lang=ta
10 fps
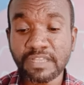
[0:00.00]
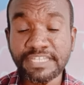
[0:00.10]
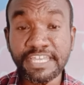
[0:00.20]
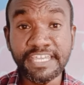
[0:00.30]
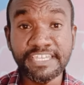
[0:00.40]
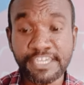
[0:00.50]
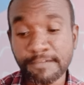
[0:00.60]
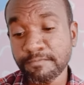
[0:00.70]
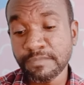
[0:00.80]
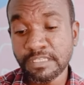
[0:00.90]

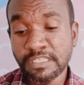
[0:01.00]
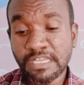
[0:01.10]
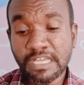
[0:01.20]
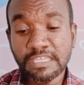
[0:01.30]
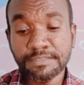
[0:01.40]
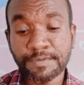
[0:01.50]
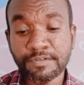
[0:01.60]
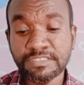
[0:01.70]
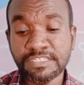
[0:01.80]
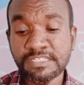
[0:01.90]
டெரிகியம்
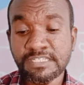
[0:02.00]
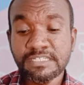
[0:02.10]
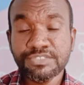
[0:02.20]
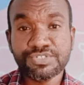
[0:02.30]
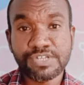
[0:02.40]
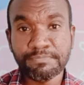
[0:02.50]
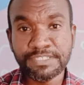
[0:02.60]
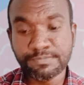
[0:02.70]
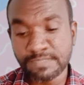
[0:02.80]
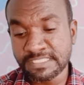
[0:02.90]
அதுக்கப்புறம் வந்துட்டு
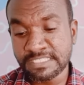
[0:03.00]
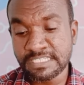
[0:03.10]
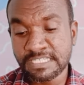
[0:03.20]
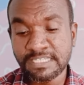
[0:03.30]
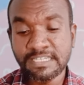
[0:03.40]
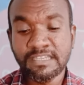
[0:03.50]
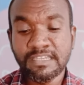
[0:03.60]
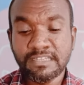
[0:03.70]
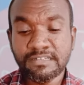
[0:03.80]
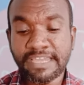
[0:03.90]
ஸ்ட்ரபிஸ்மஸ்
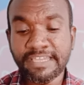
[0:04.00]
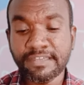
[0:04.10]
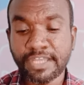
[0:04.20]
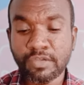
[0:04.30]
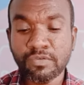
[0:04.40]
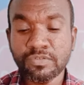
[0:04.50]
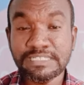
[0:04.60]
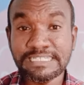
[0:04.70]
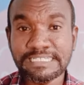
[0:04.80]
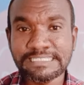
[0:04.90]
டைக்ரையோ
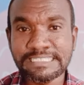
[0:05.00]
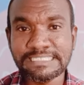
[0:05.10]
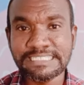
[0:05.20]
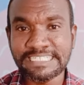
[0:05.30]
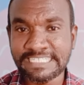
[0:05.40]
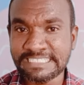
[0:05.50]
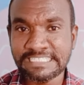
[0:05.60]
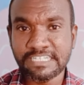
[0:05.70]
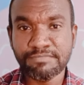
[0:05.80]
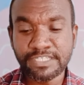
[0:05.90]
சிஸ்டிட்டிஸ்
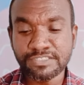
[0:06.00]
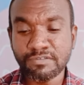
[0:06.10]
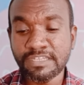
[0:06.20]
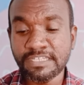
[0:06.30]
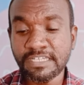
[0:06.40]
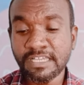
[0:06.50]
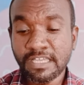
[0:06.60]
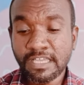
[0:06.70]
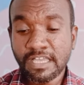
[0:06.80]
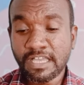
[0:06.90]
அப்படின்னு சொல்லிட்டு
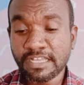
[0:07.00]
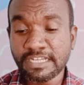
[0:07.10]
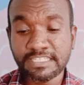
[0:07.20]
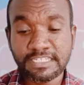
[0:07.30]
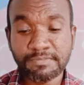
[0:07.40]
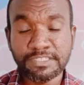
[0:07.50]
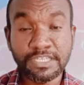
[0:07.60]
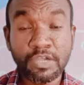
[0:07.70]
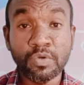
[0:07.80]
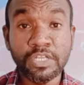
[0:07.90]
கிட்டத்தட்ட
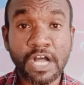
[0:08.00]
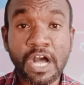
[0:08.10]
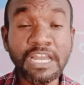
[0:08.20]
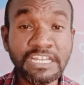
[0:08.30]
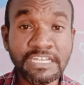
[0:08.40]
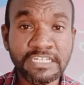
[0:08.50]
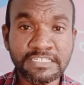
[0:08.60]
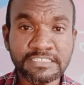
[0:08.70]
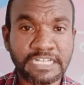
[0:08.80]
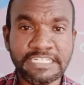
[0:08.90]
பார்த்திங்கன்னா ஒரு ஆறு
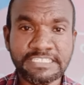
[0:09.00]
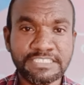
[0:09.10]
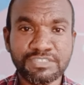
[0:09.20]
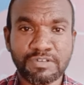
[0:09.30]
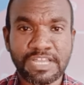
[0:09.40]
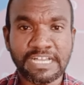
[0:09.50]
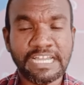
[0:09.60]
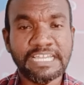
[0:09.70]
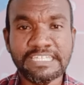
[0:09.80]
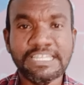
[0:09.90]
கண்டிஷன் சொல்கிறாங்க
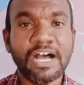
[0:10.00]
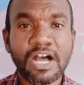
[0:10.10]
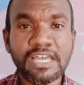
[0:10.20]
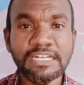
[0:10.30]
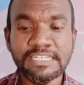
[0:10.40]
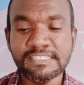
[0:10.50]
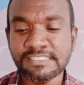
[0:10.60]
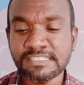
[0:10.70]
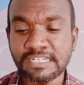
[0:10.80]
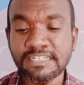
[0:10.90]
இந்த ஆறு
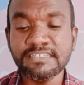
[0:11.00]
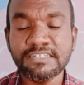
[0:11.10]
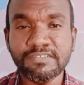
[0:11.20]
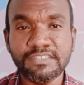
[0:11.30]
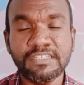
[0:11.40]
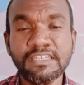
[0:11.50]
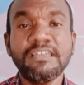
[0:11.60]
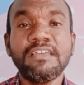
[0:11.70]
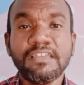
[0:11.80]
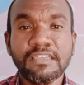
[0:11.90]
டிசீஸ் கண்டிஷன் வந்துட்டு
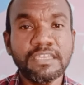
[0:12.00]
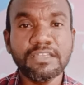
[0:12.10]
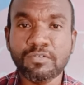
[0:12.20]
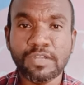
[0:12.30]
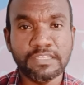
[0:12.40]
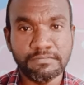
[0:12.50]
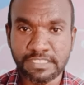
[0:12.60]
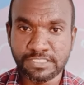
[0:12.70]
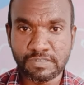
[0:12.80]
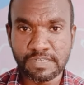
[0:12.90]
இருக்கக்கூடாது
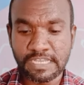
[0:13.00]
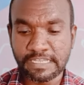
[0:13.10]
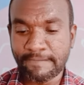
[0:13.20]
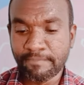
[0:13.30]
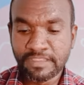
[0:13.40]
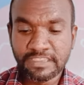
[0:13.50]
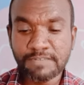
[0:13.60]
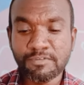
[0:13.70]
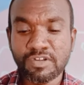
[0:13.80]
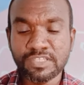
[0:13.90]
அப்படின்னு சொல்கிறாங்க
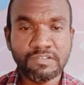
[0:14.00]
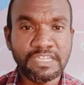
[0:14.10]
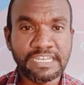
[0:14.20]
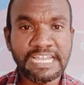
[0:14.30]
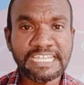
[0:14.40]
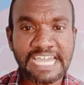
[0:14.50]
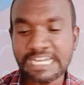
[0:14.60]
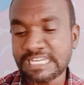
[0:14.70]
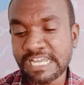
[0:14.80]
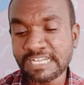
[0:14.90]
திரும்ப ஒரு சொல்லிடுறேன்
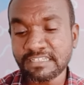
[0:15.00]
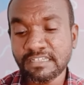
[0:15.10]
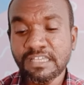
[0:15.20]
கேட்ராக்ட்